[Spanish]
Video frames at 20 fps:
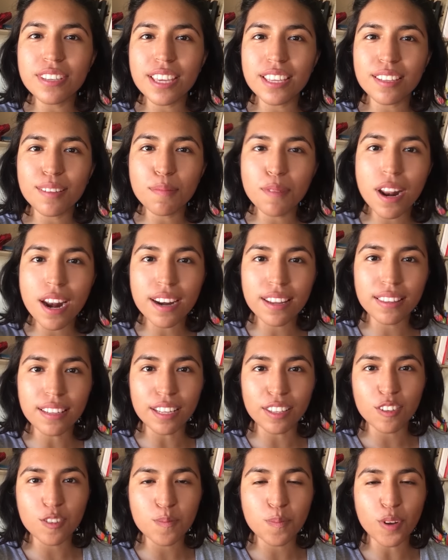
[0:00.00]
ya terminé el
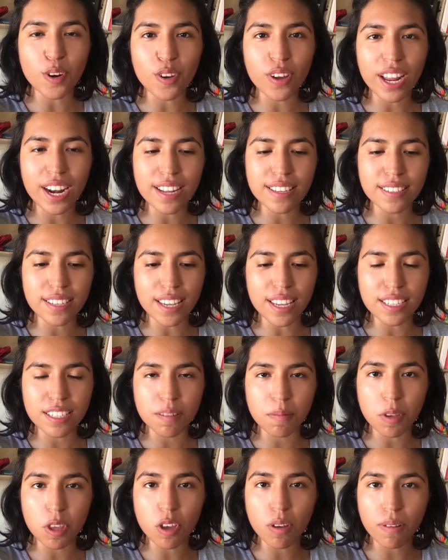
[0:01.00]
retrato, espero que les haya
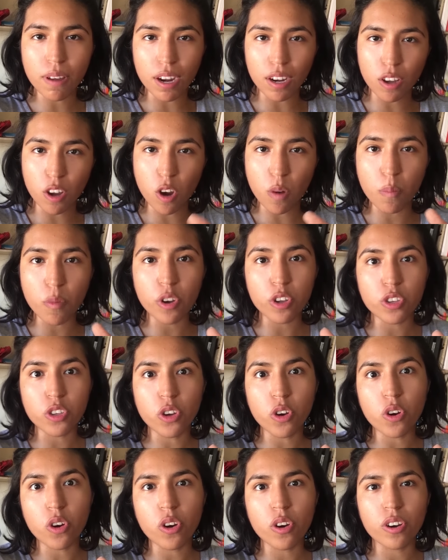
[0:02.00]
servido ver cómo
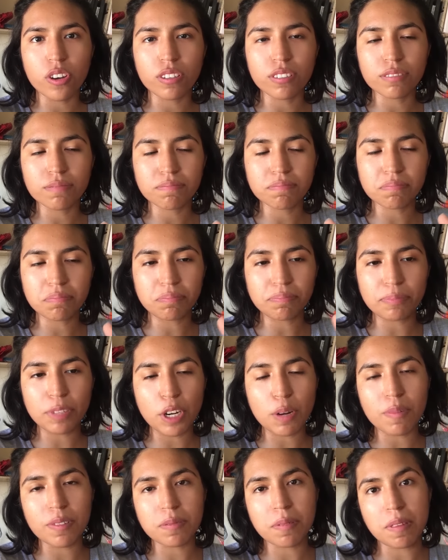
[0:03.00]
yo,
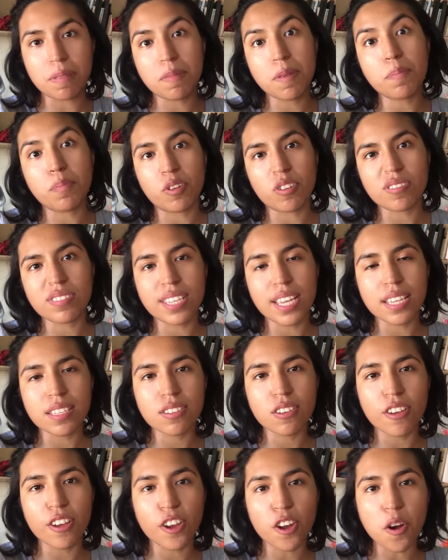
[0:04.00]
bueno, más bien mi
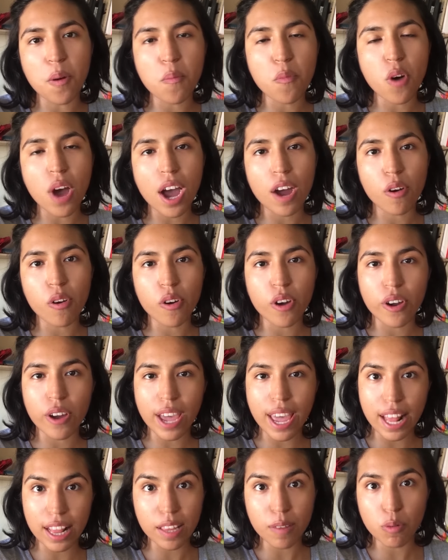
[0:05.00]
proceso de cómo hago
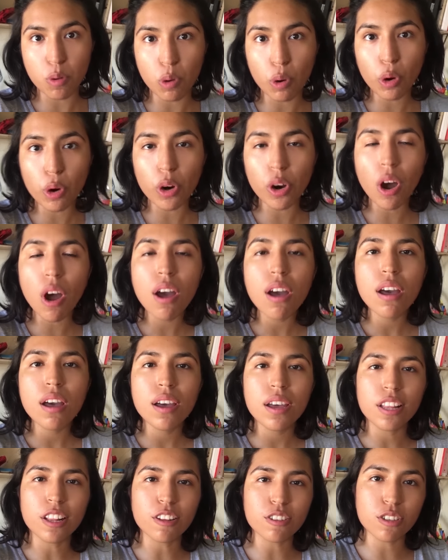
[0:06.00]
el dibujo,
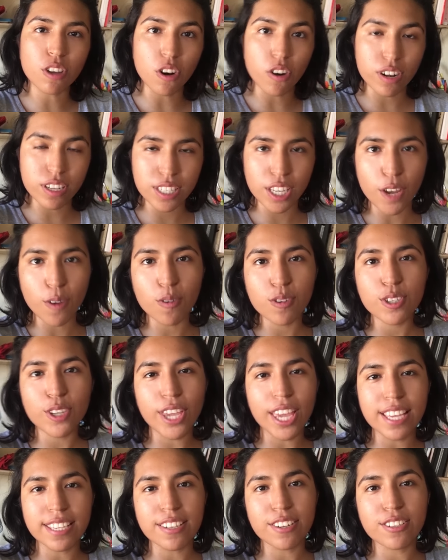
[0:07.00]
los colores que
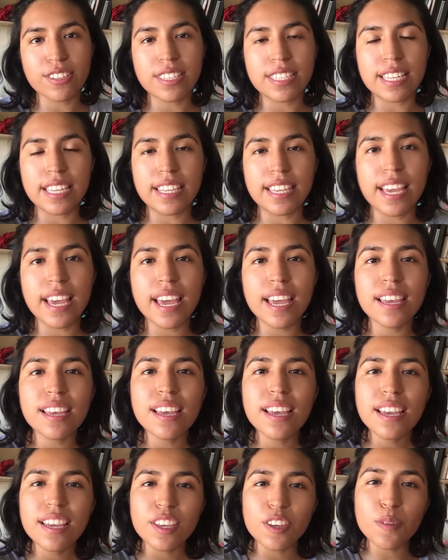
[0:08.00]
uso, que ya se les enseñé,
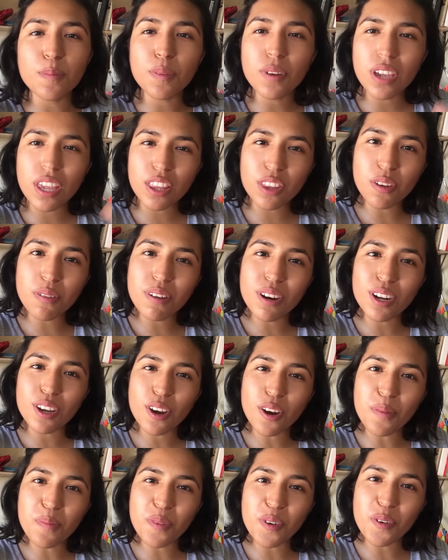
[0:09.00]
y un poquito
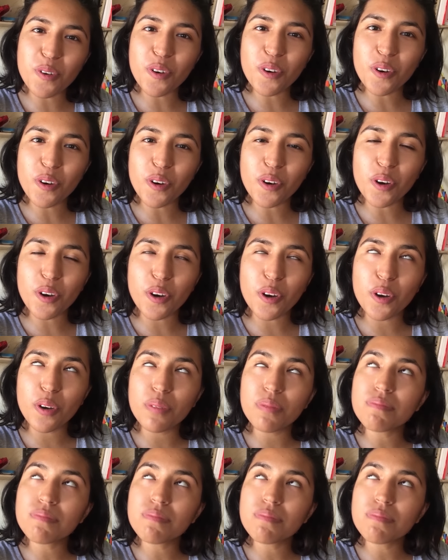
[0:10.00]
ver cómo,